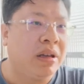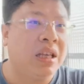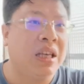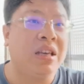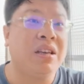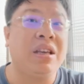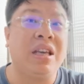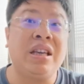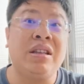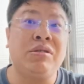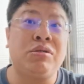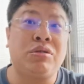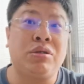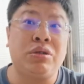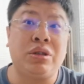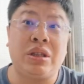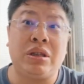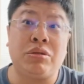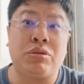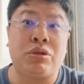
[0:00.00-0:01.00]
英英
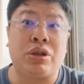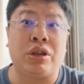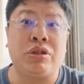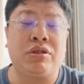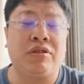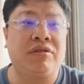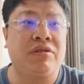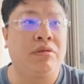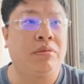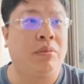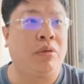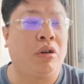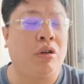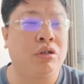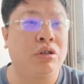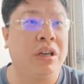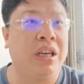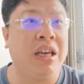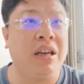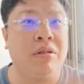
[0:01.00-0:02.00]
军几乎全军覆没，
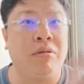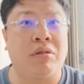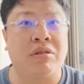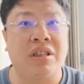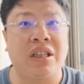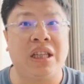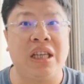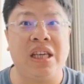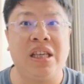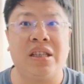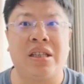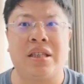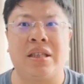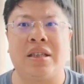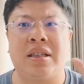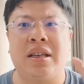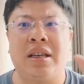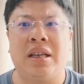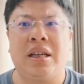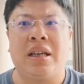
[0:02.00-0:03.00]
所以英国是第一
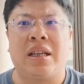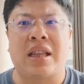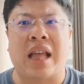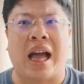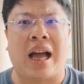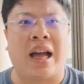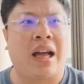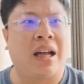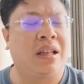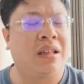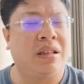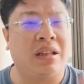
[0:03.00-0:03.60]
次打，